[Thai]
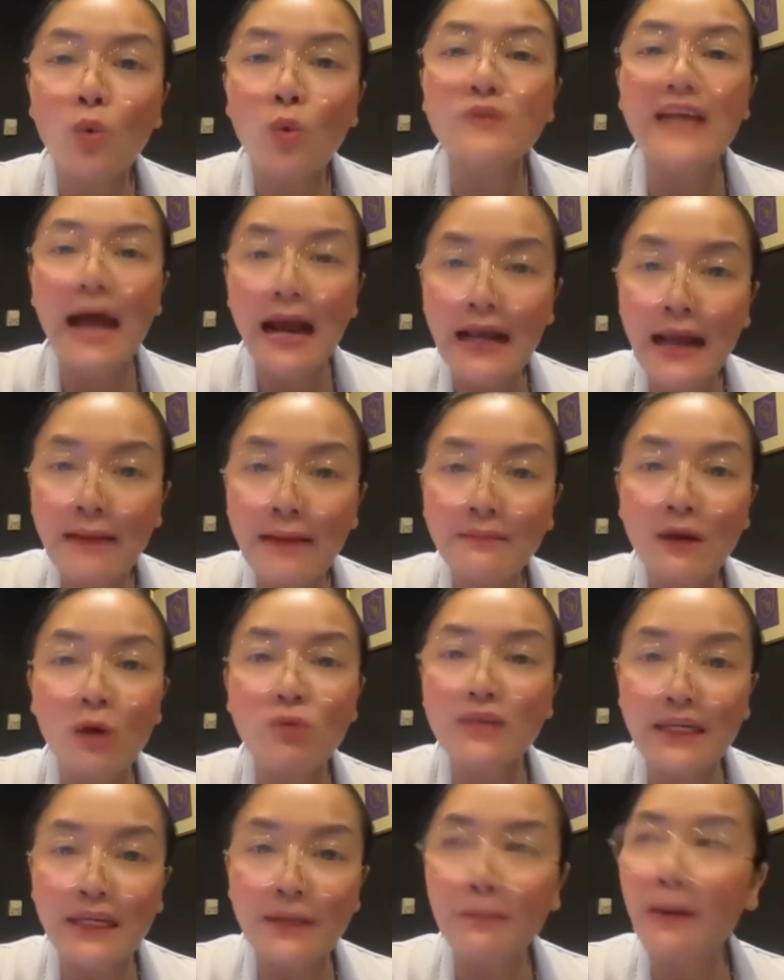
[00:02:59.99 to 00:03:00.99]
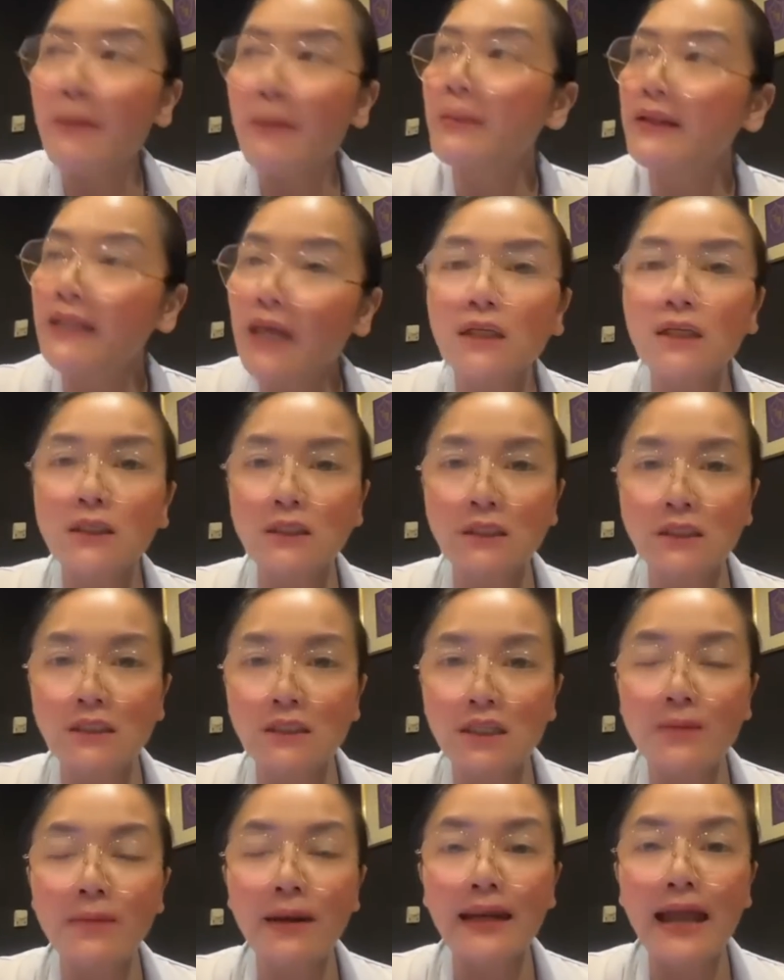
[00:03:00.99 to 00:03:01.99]
อุตสาหกรรมเขาหนีไปประเทศอื่น
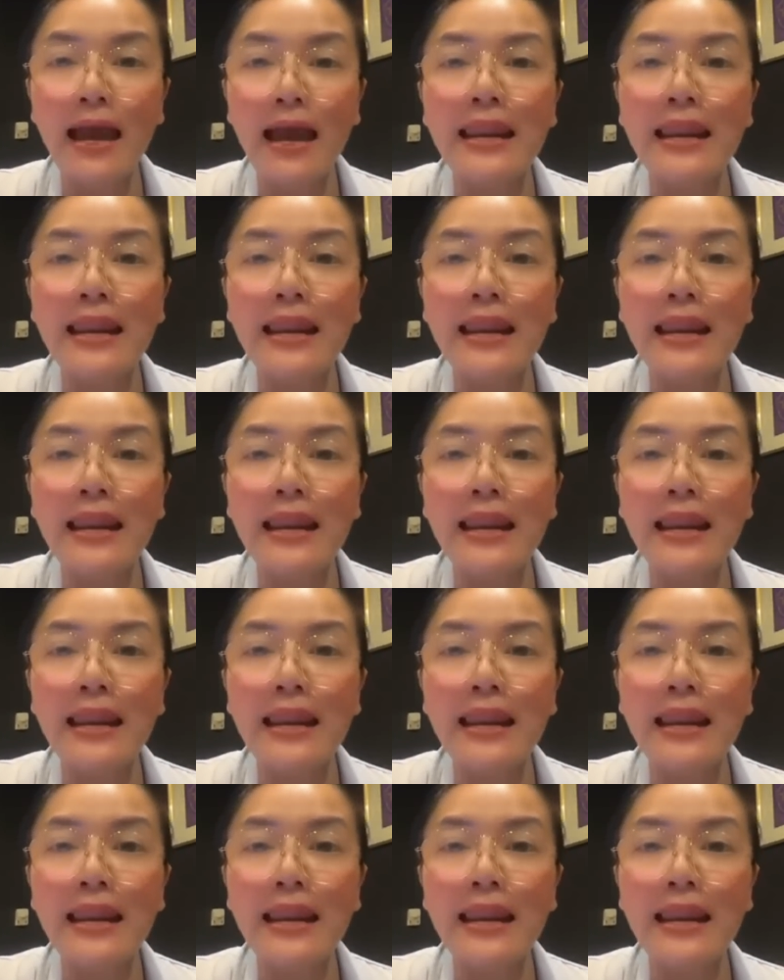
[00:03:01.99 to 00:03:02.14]
ที่